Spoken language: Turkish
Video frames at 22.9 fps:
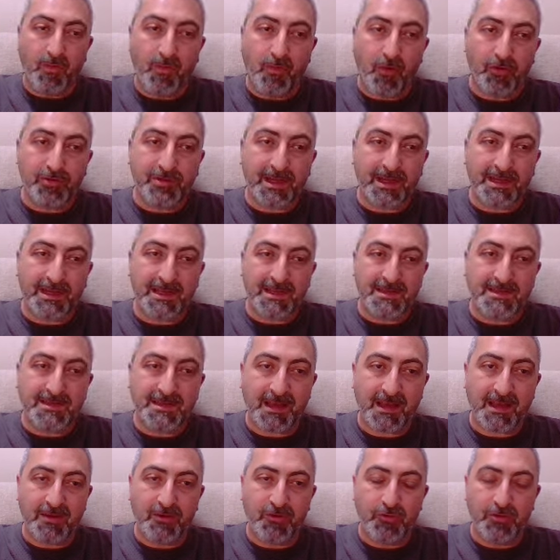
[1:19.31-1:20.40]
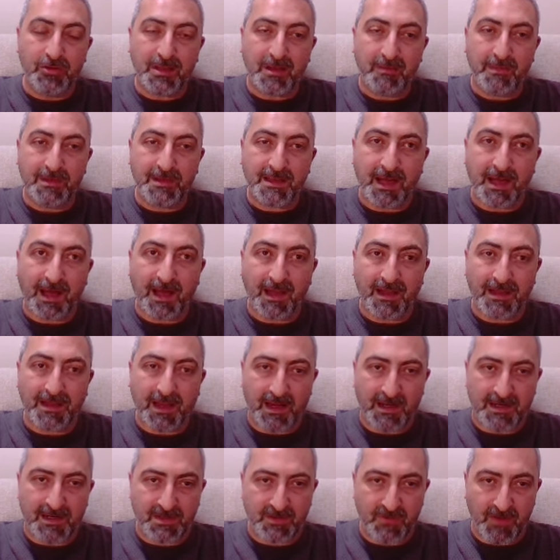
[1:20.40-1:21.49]
Moda Nisa gündeminde
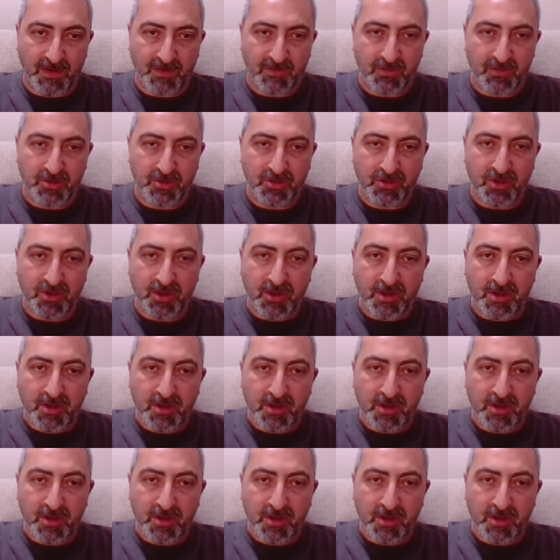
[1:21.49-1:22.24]
halka arz varmış.